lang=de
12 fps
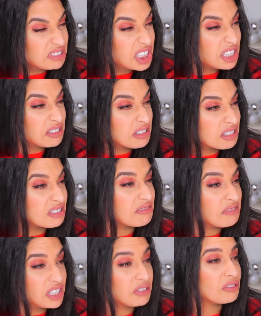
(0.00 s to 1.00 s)
dieses
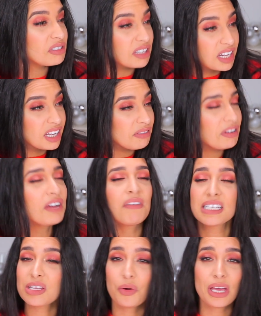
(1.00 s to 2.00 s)
Video gedreht, wegen
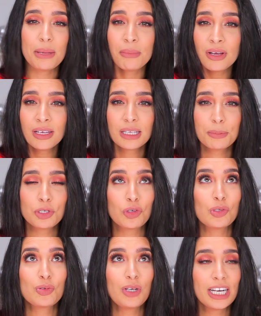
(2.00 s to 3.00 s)
was auch immer. Ich bin
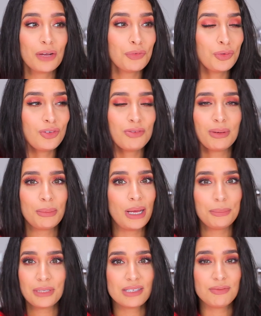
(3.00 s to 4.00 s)
schon so lange auf YouTube, aber
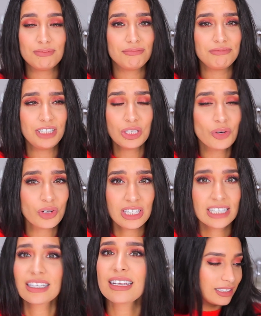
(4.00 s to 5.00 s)
habe das Video noch nie
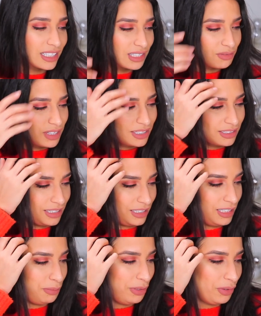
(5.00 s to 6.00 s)
gedreht. Deswegen dachte
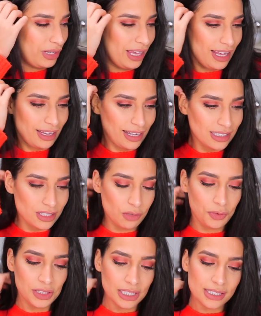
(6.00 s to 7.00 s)
ich mir, okay, jetzt zur
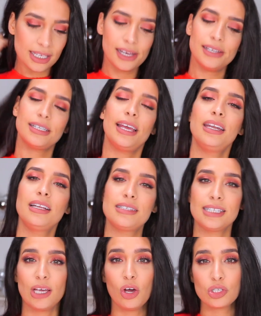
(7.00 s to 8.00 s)
Winterzeit, da ändert
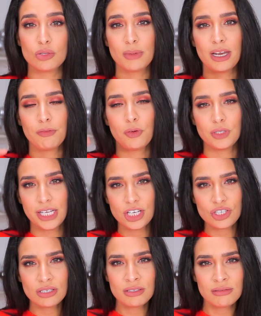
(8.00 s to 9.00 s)
sich auch so meine
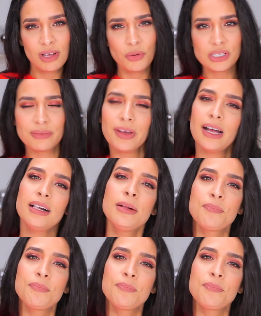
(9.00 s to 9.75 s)
Foundation-Auswahl.